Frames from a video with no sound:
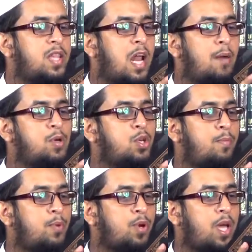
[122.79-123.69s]
তারাবি
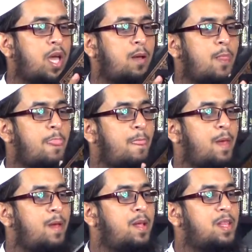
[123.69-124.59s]
সম্পর্কে
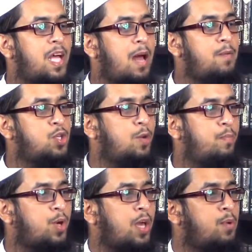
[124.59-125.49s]
তারাবি
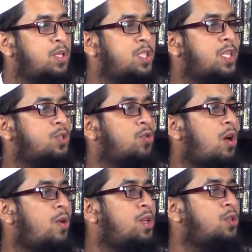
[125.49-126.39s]
সম্পর্কে এবং জিজ্ঞেস
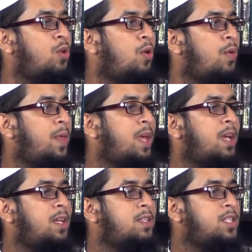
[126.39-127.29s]
করা হয়েছিল
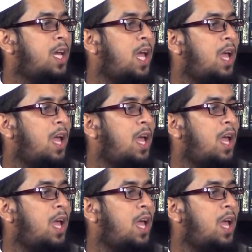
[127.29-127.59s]
যে